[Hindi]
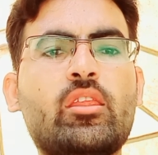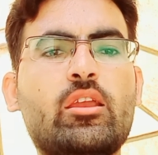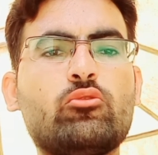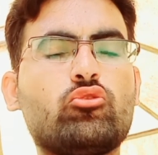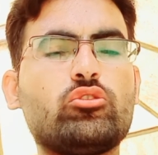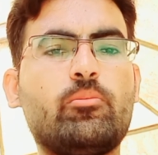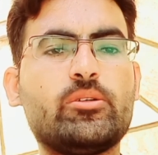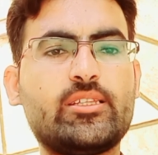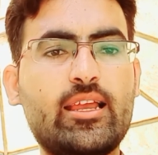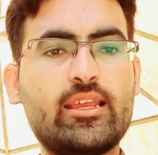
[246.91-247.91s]
कि उनको जब
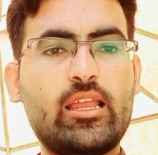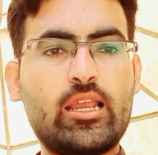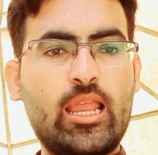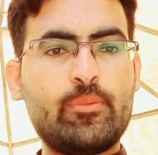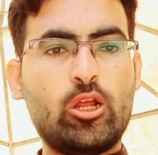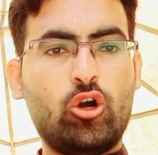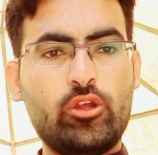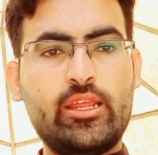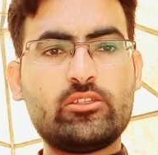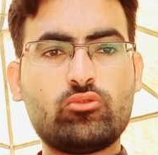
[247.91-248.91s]
बताया गया कैमरा
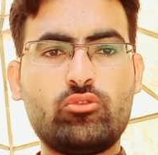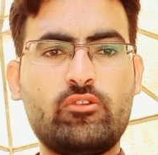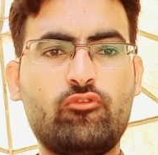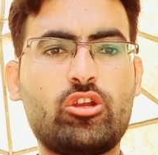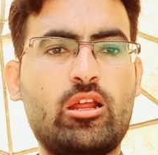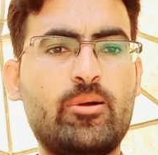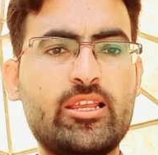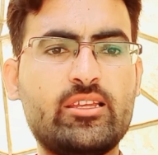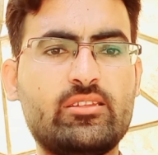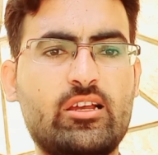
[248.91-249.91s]
ऑन है तो उन्होंने वो
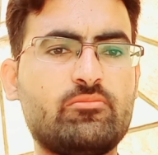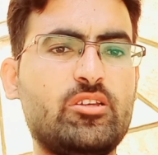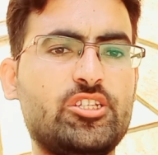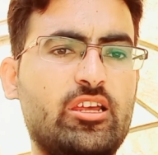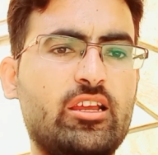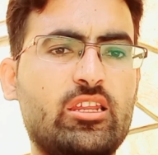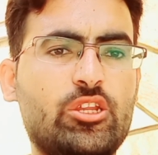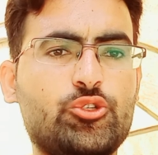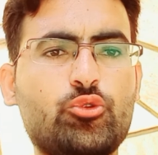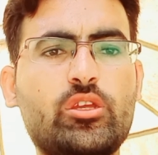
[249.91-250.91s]
ड्रामाई अंदाज में इशारे करना
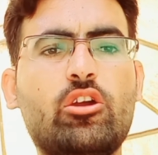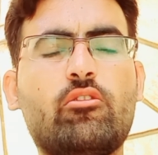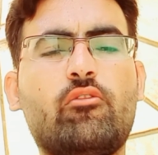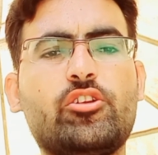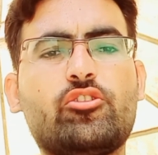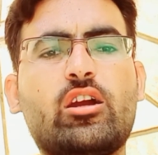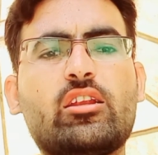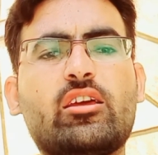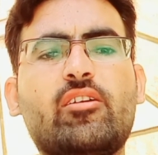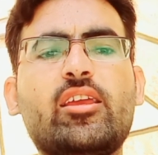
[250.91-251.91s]
शुरू किया और वो वीडियो रिकॉर्ड
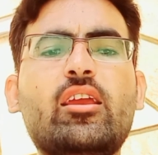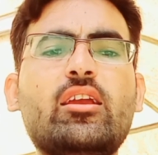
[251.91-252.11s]
करवाई